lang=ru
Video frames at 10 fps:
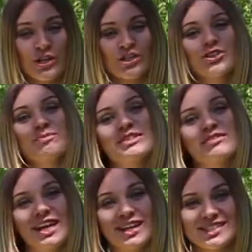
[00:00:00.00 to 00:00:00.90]
что
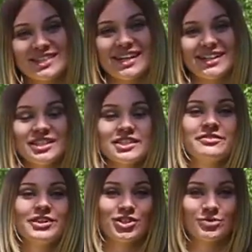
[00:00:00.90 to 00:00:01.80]
позволяет сохранить
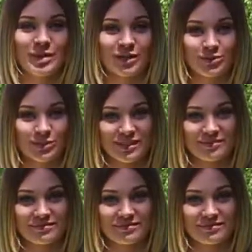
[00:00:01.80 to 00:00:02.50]
свежесть продукта.